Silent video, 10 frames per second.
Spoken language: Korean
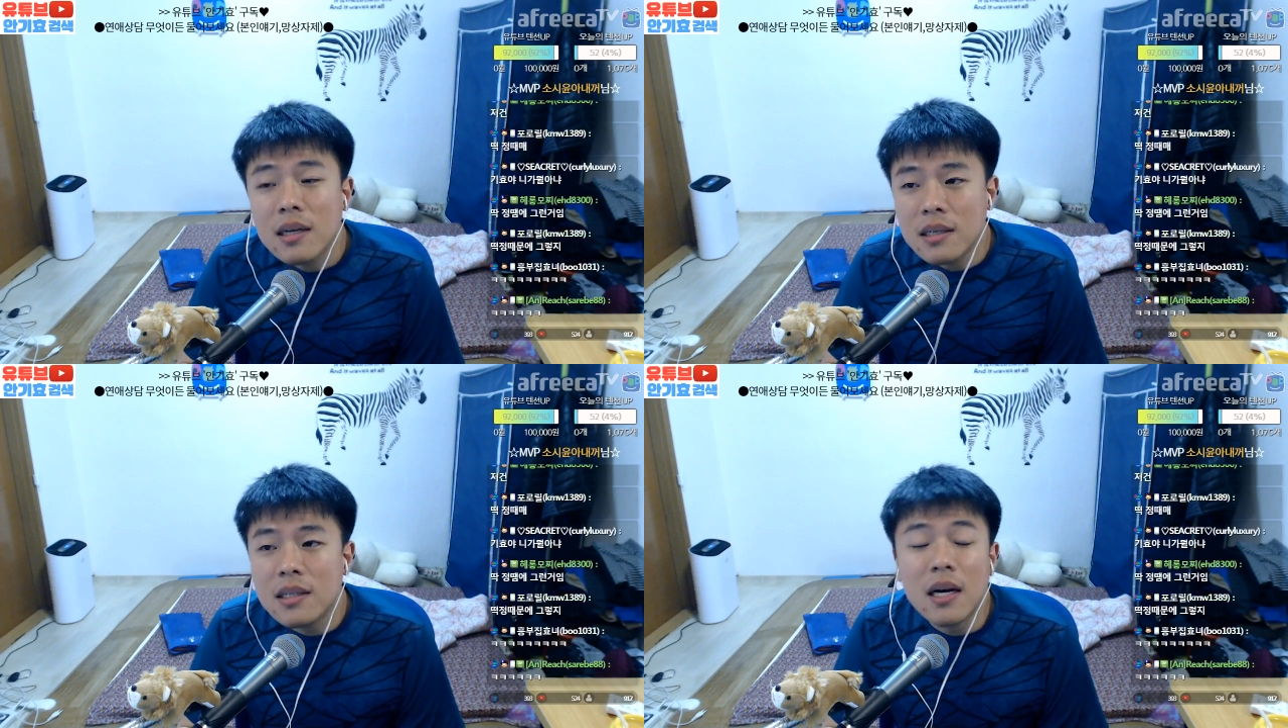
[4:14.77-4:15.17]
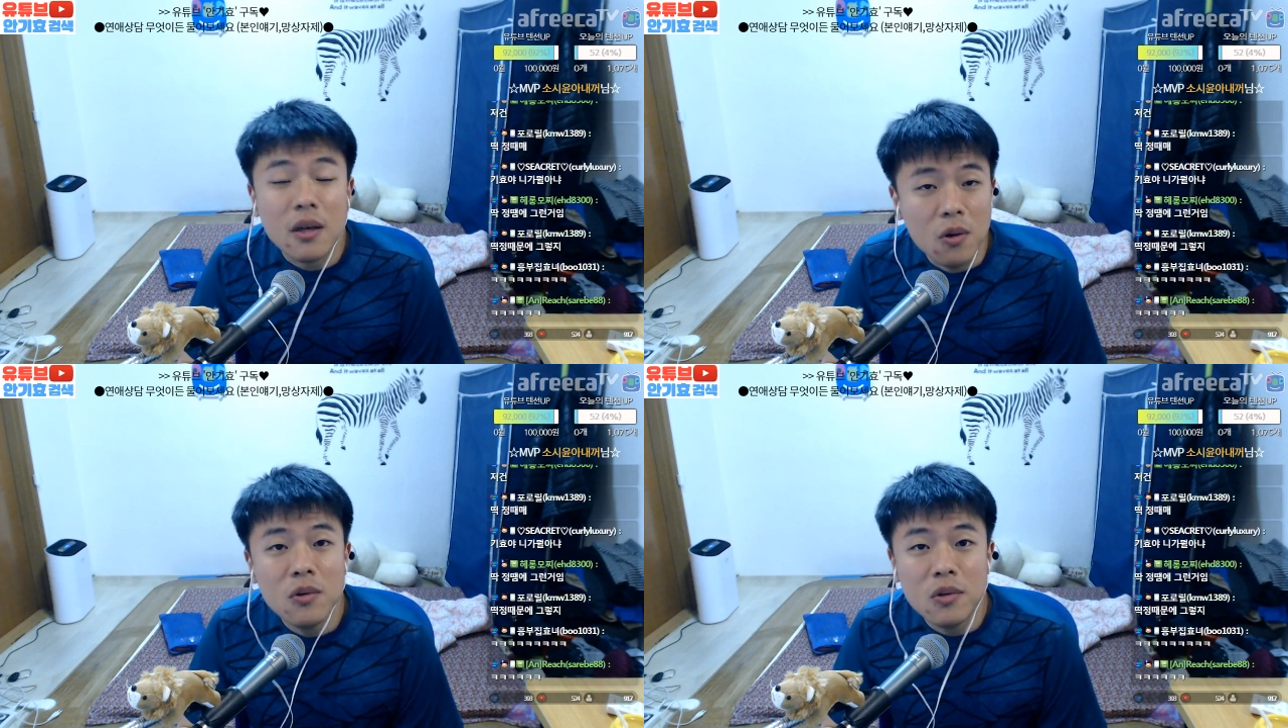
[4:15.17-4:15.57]
그러다가
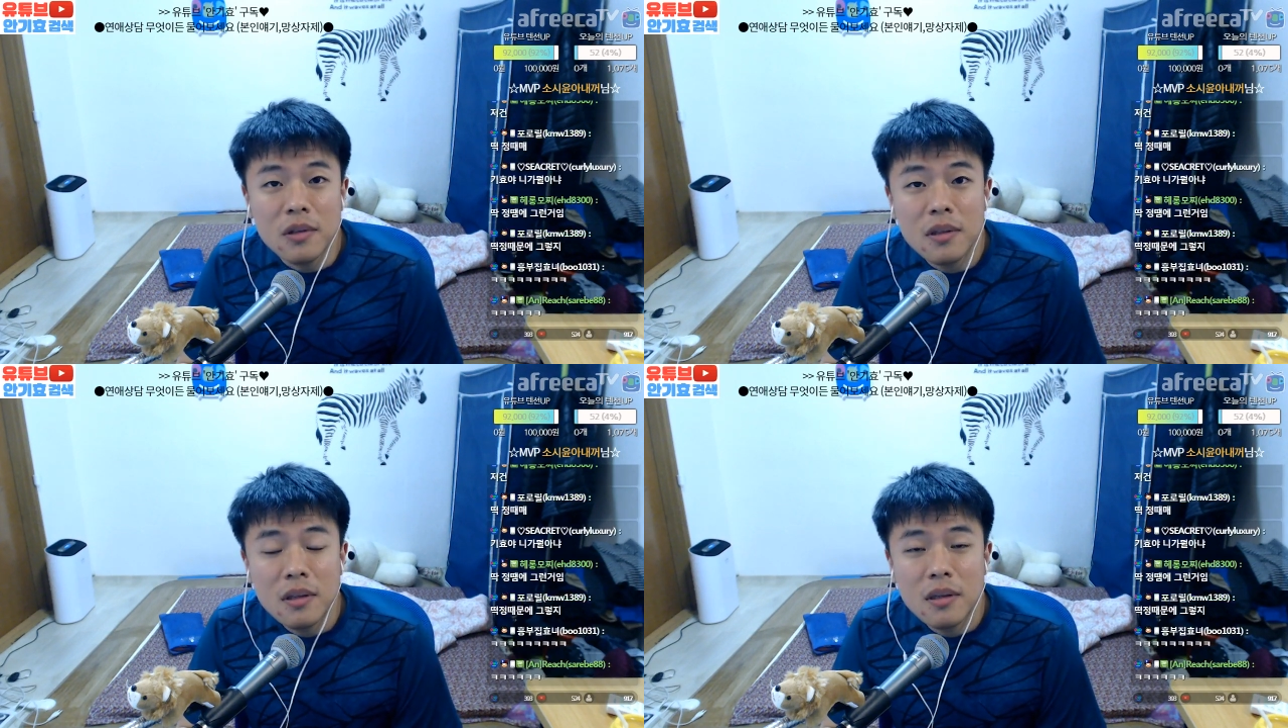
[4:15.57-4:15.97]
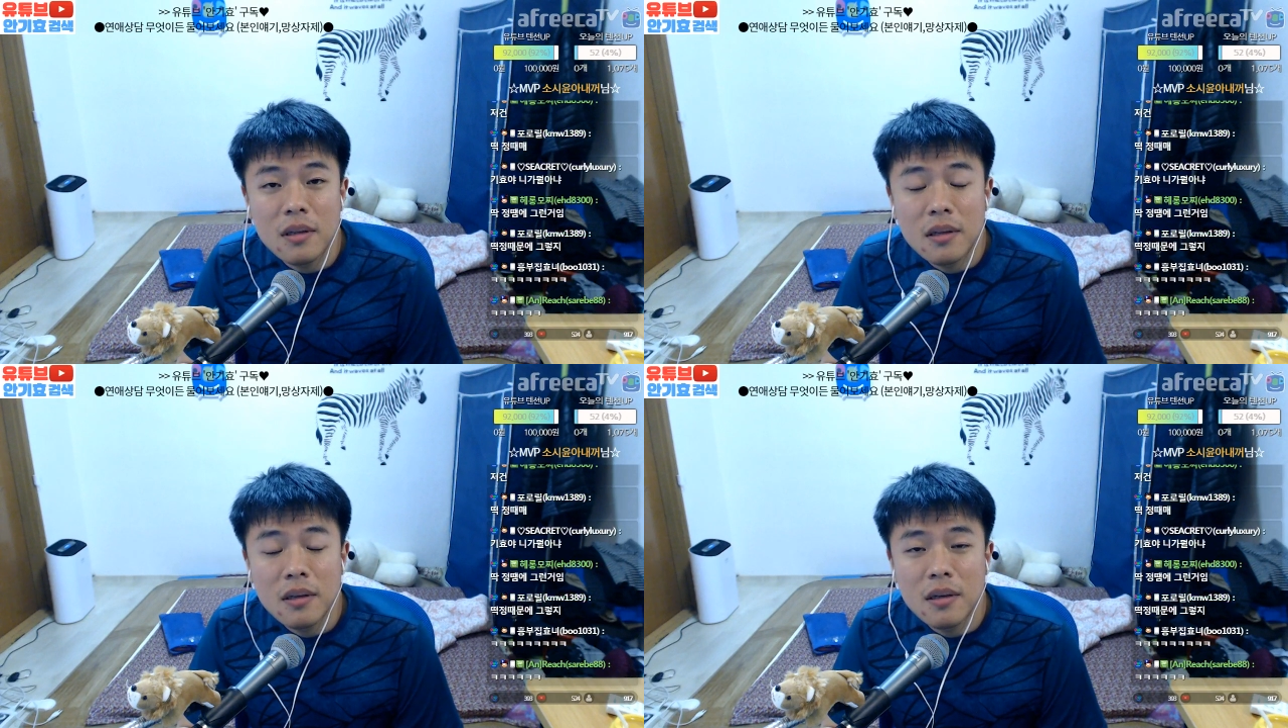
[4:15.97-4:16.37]
결국은
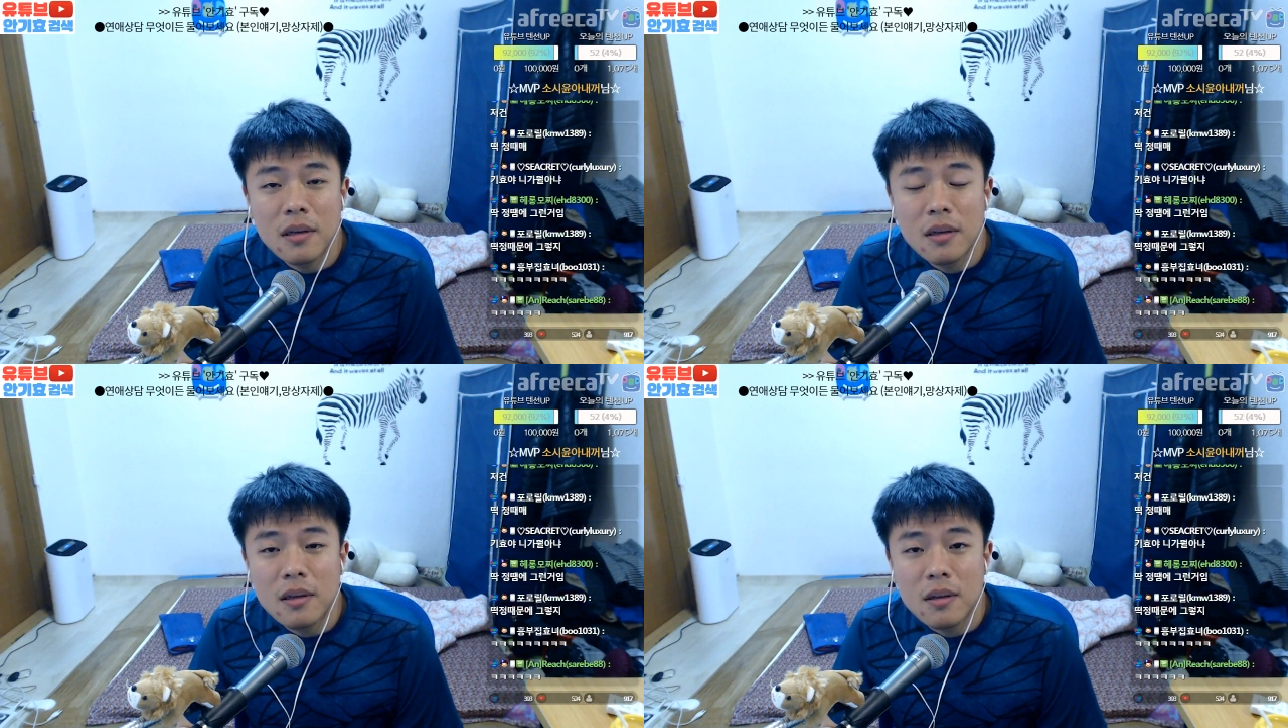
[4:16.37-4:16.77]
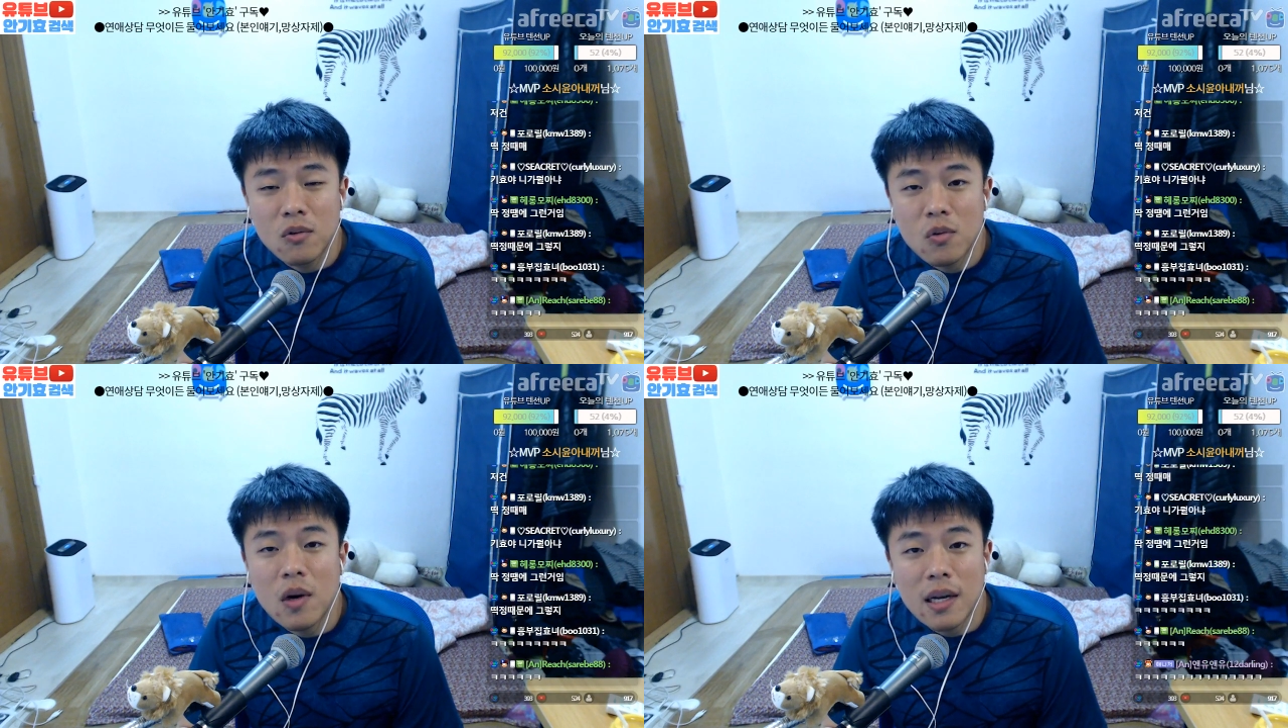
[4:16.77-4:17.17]
누구